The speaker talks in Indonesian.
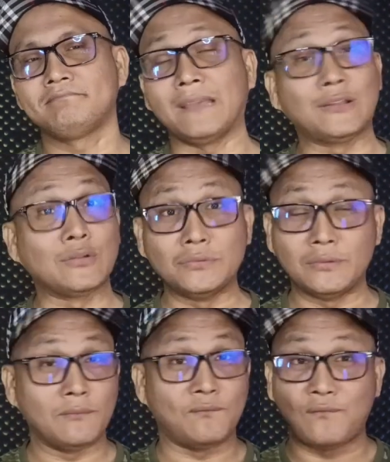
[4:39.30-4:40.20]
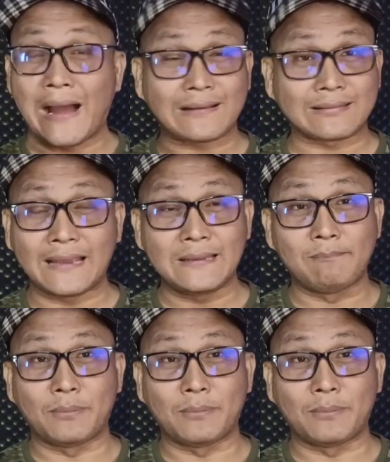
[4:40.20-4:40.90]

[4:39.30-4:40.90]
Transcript: Itu fakta yang